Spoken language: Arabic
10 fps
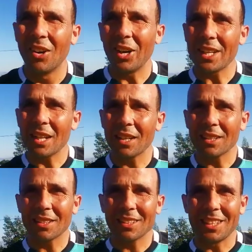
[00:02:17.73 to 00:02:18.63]

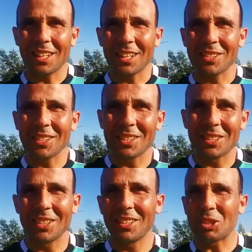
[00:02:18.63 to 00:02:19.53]
احنا احنا
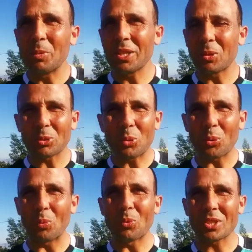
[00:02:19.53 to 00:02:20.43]
كنتمنى
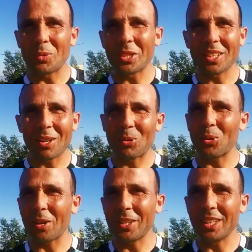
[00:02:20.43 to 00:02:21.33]
نطوروا المستوى ديال
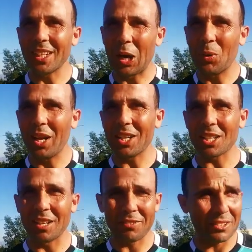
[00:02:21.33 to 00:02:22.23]
الكره بعد هي اول
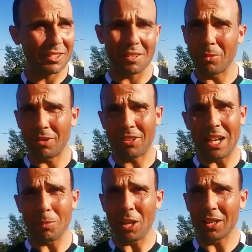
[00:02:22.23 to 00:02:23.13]
حاجه في
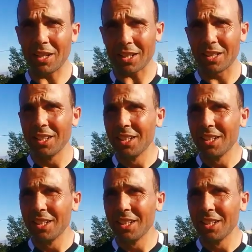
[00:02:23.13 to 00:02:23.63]
العالم الحضاري